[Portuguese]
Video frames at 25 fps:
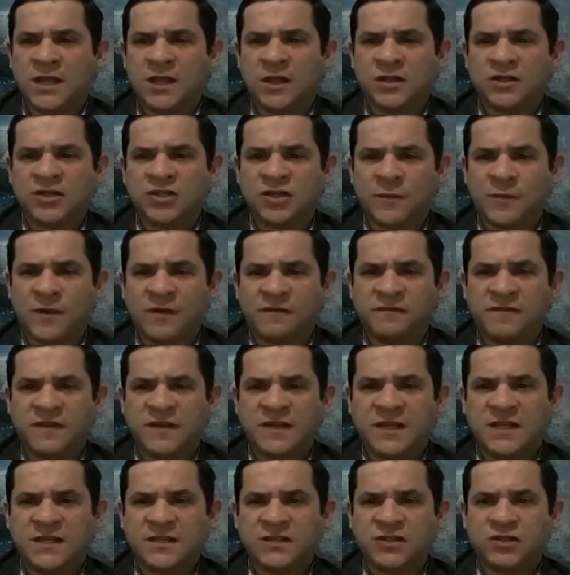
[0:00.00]
chama
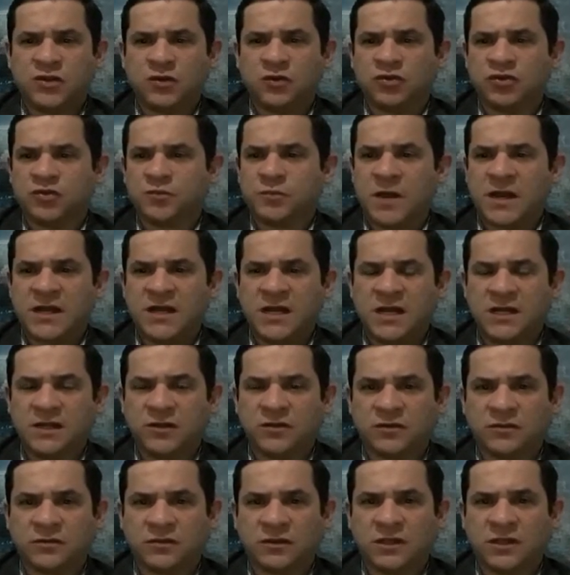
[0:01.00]
Vinícius
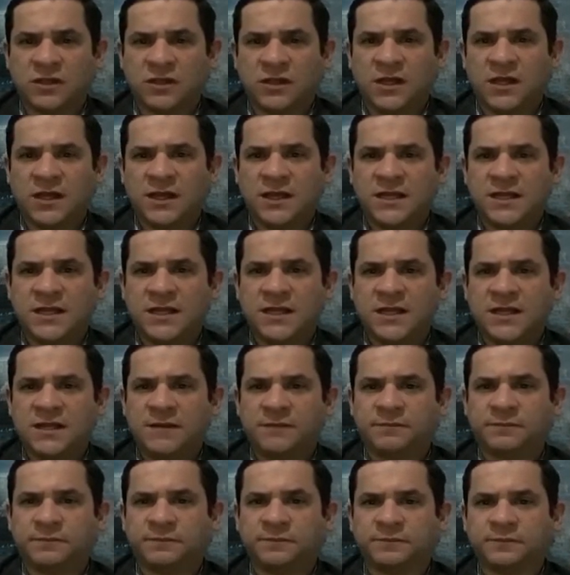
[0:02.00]
Mariano. E
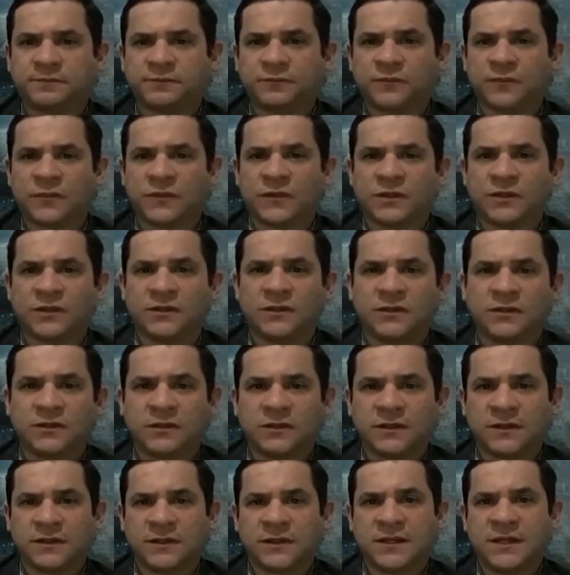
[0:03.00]
ele...
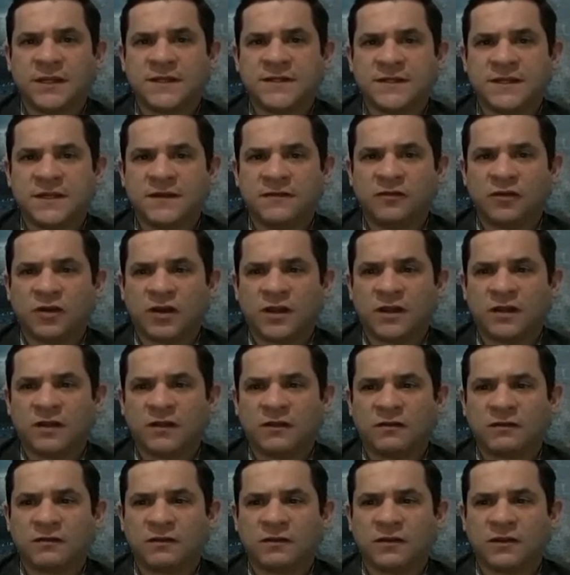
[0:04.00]
desse livro aqui,
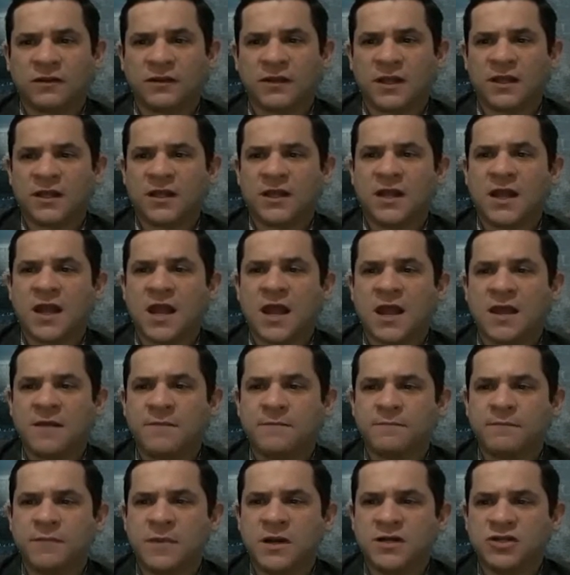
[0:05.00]
que está aqui é
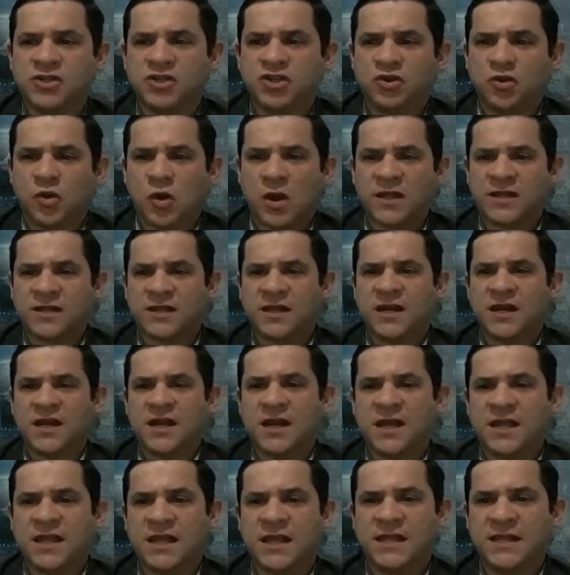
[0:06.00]

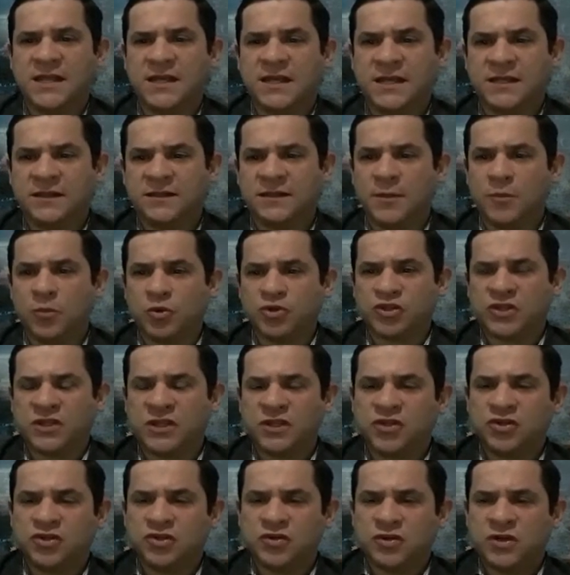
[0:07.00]
Idolatria e
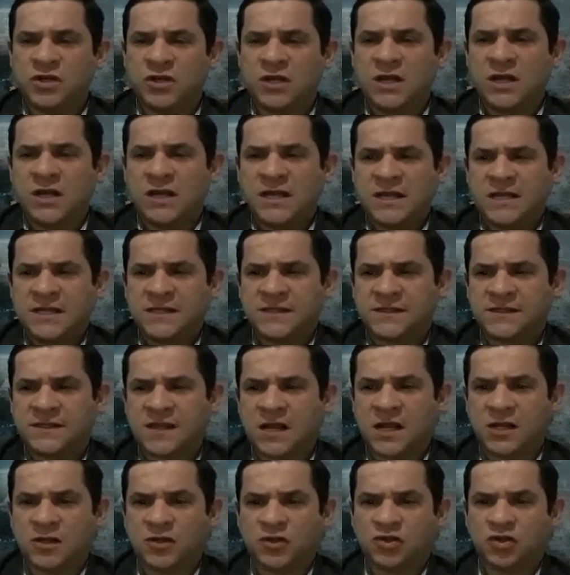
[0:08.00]
Democídio,
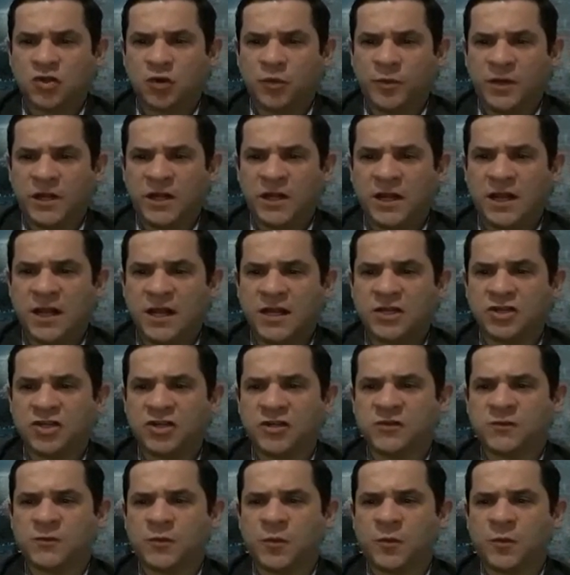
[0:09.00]
ensaio sobre garantismo